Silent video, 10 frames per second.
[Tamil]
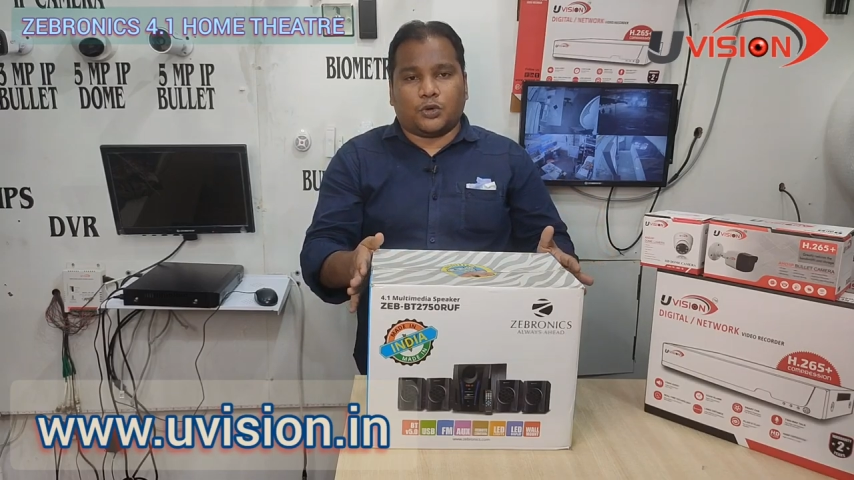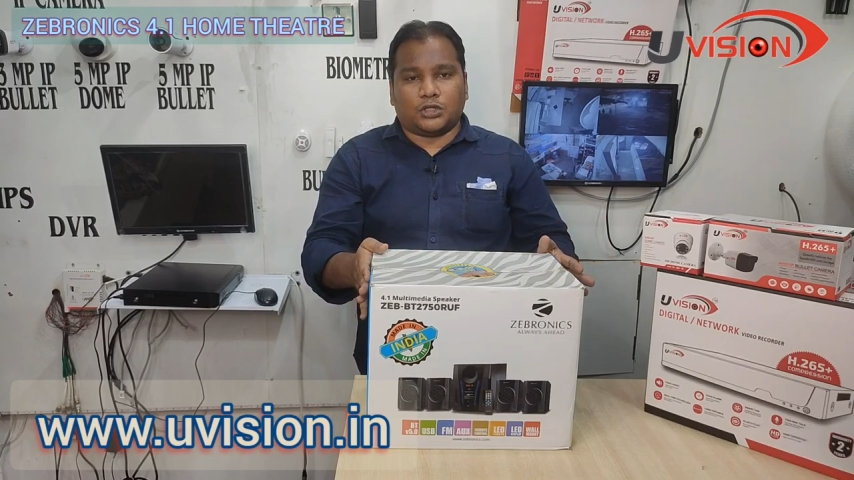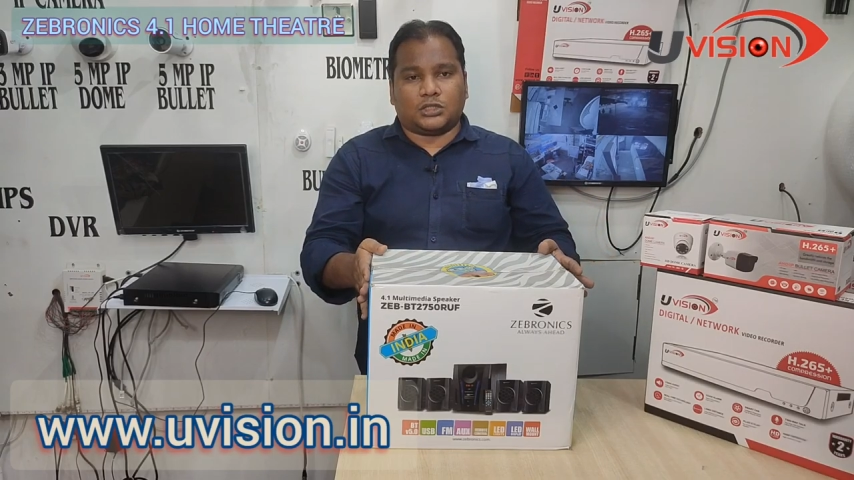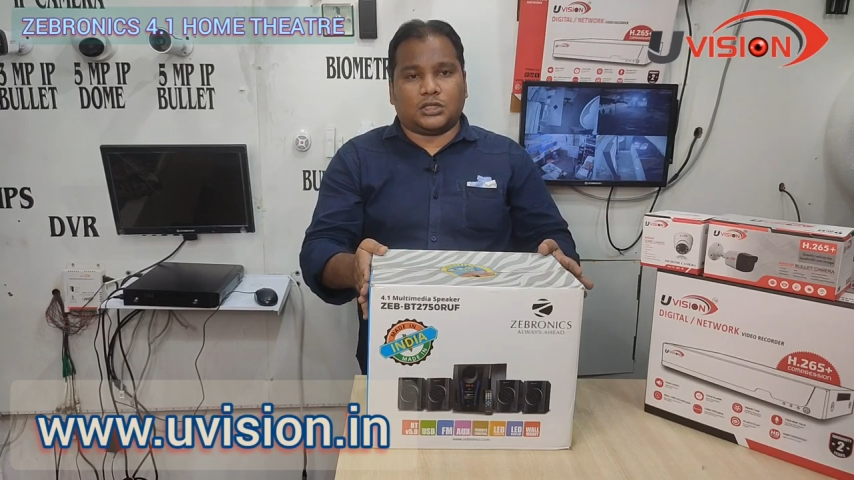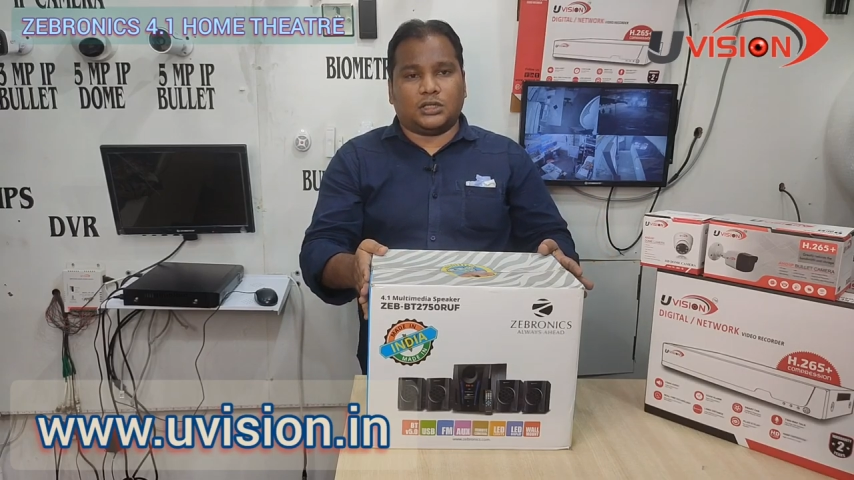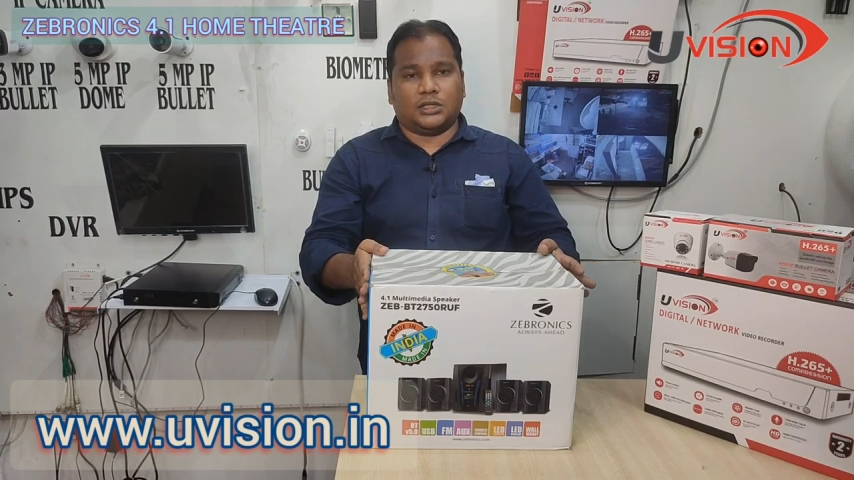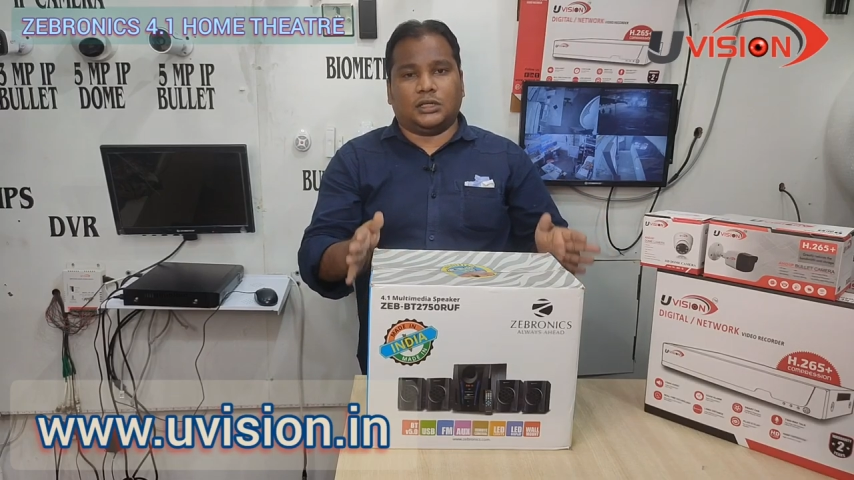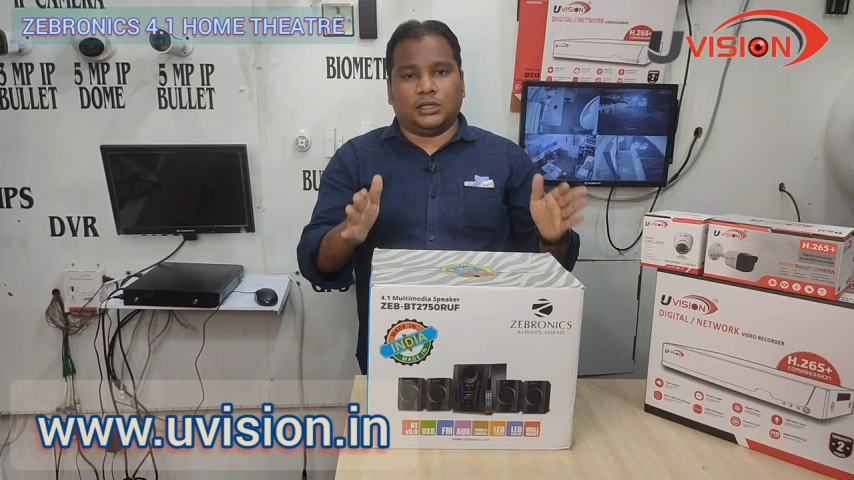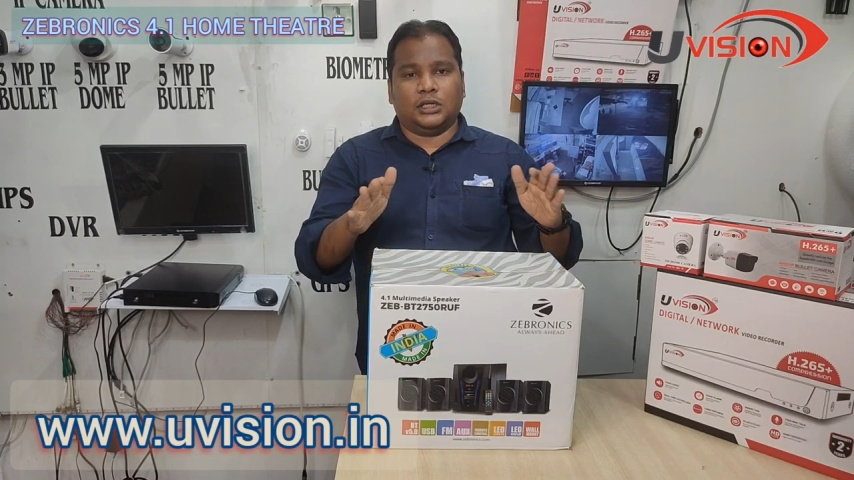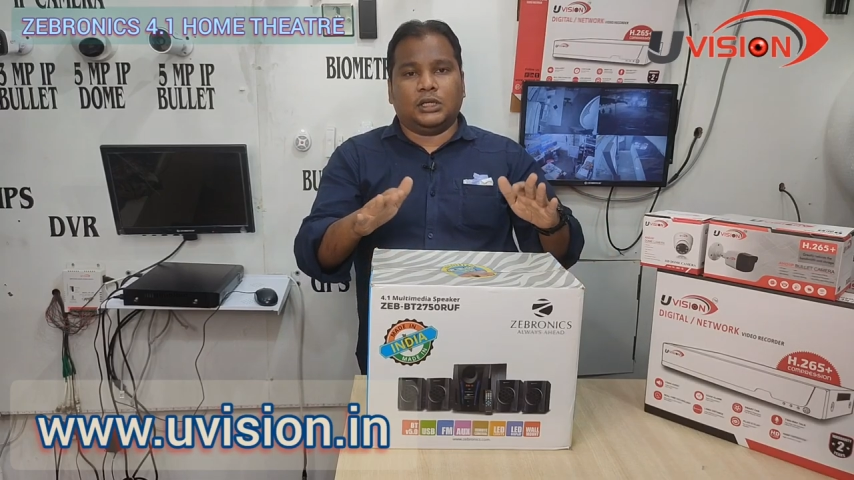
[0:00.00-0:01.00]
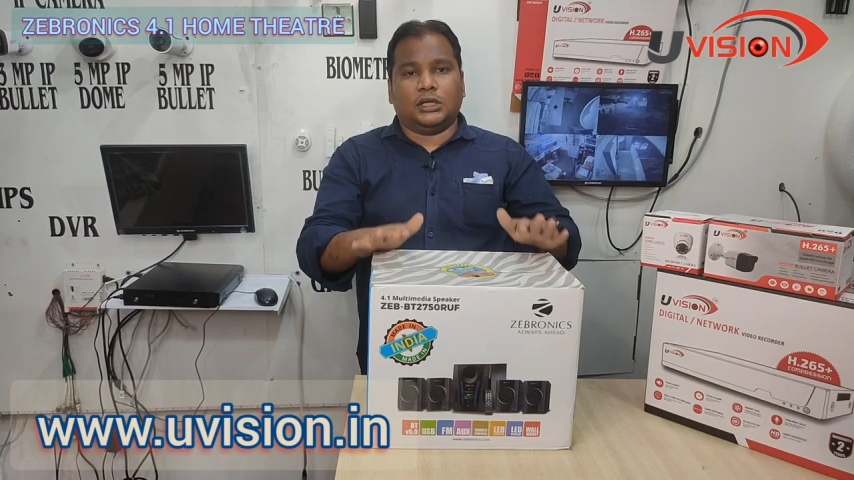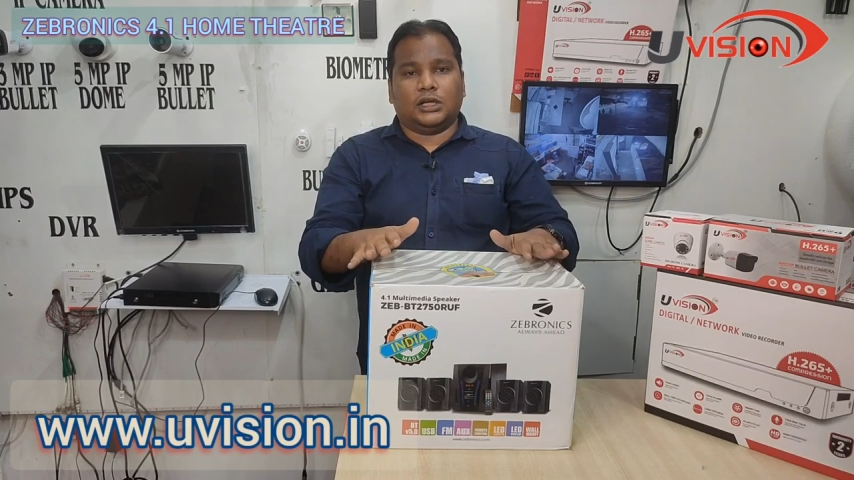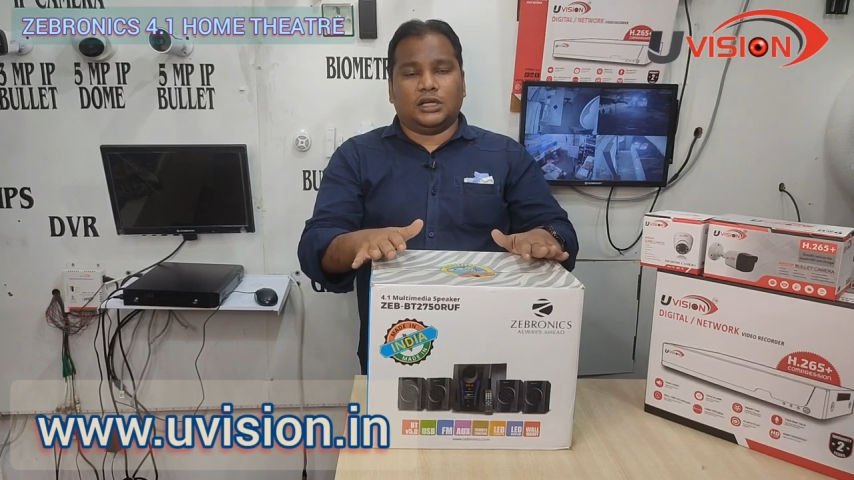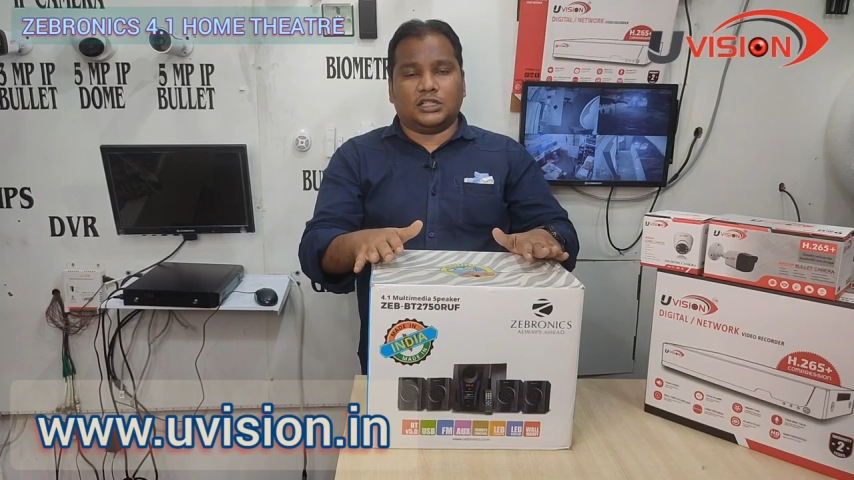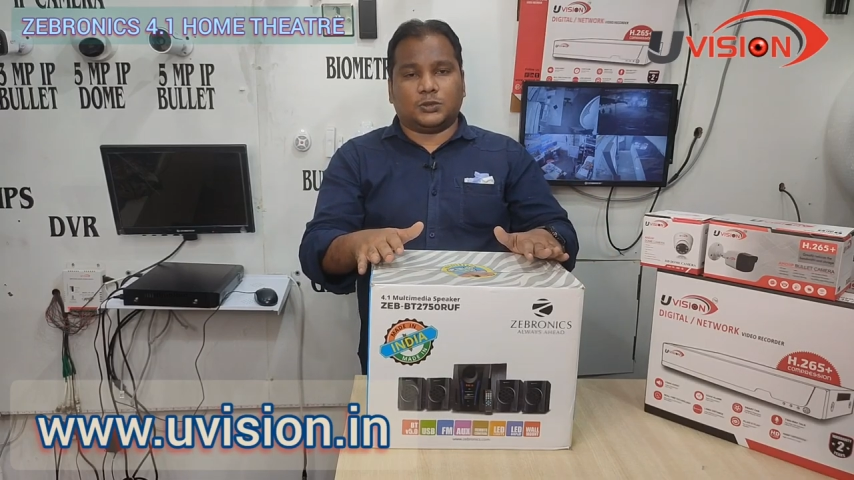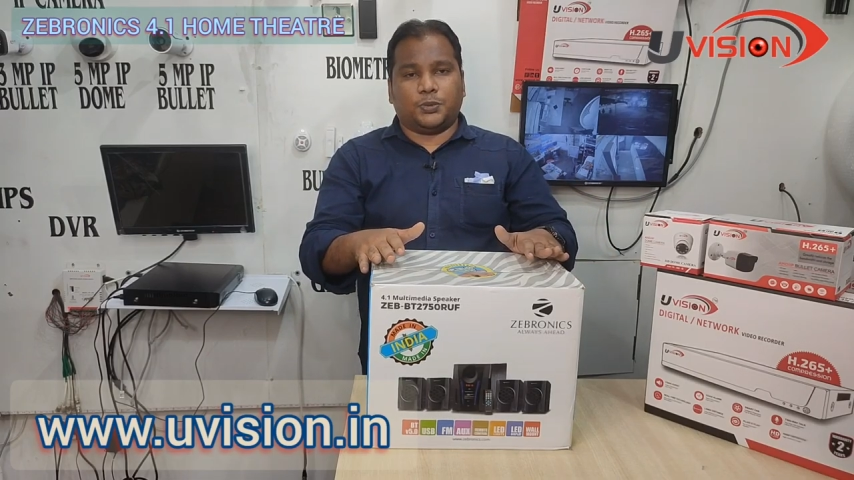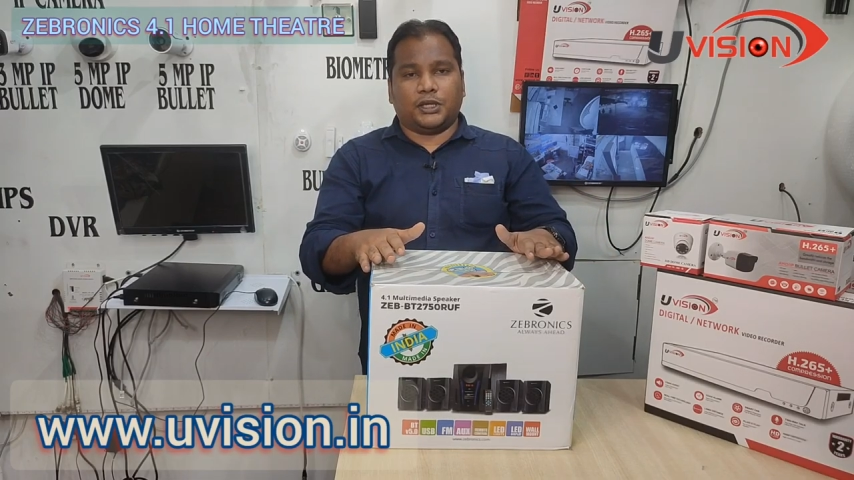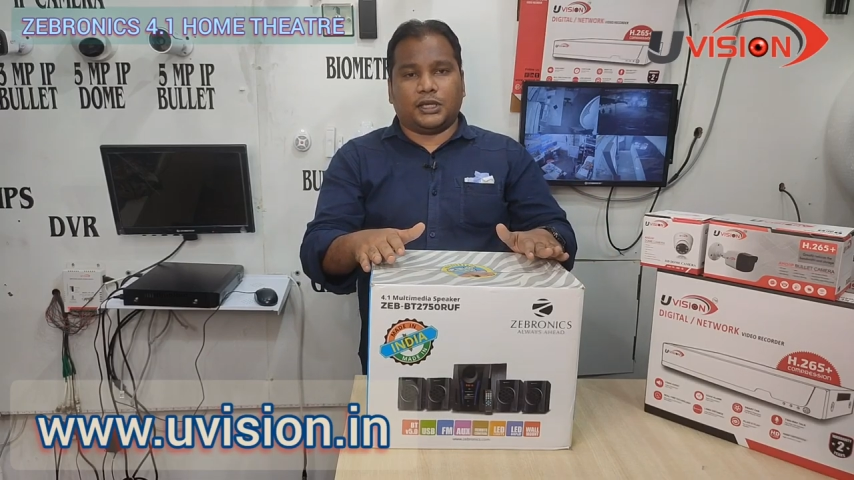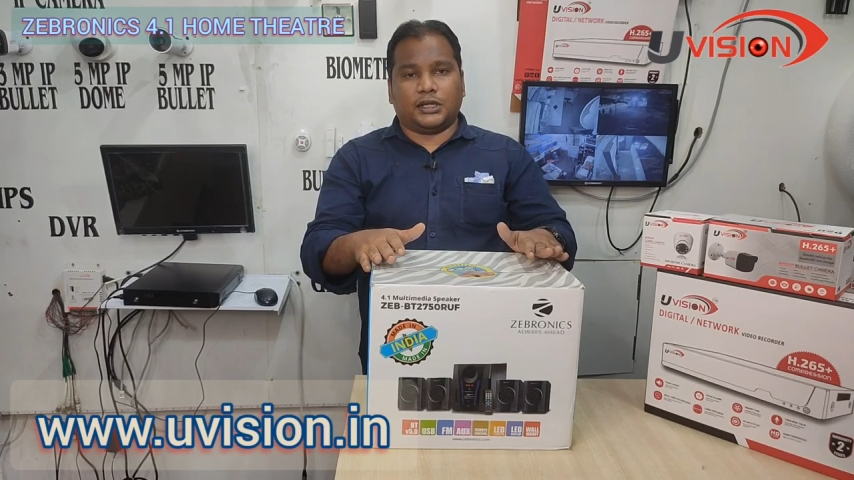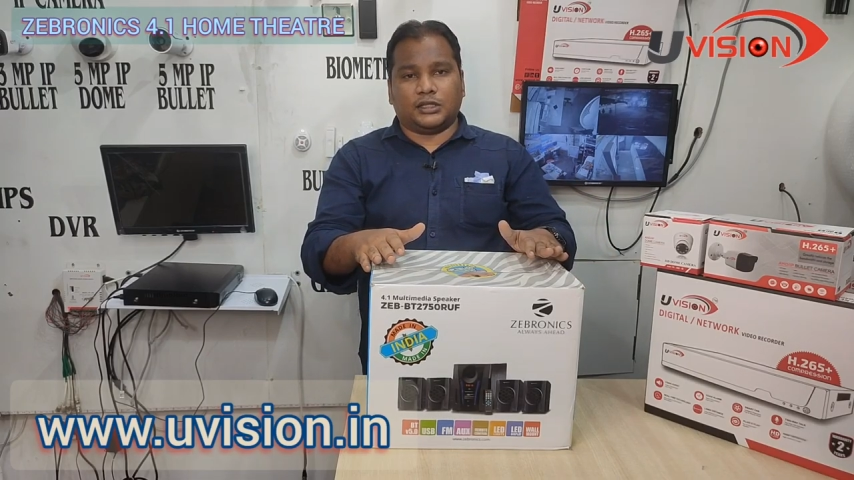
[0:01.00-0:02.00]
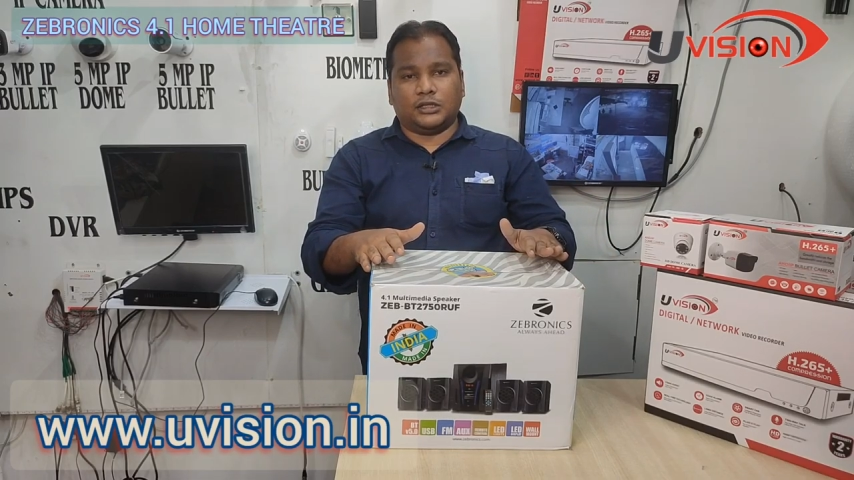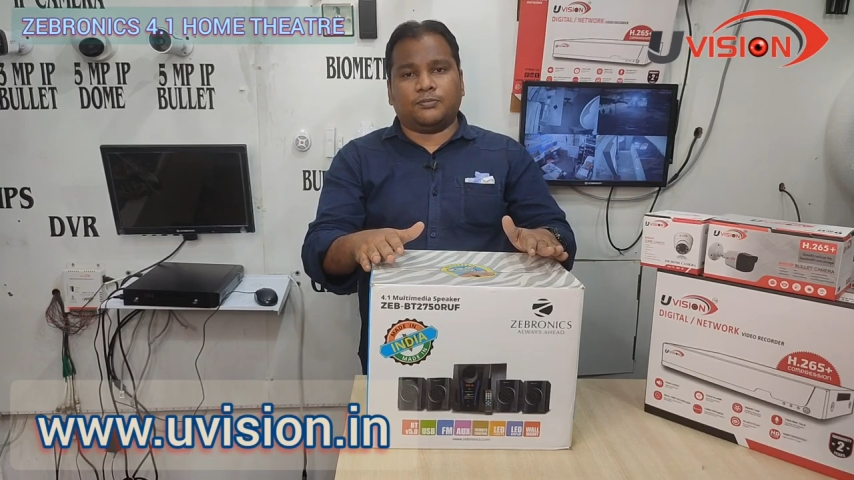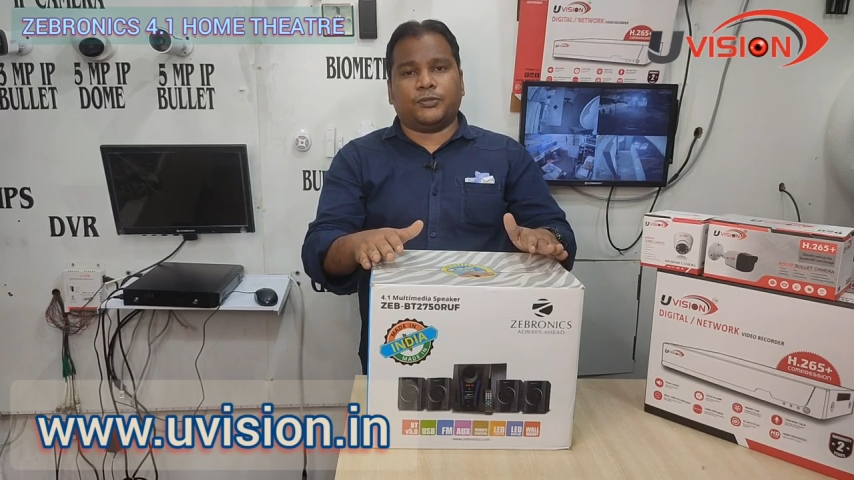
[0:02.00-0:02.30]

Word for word: வாட்ஸ் ஸ்பீக்கர் இது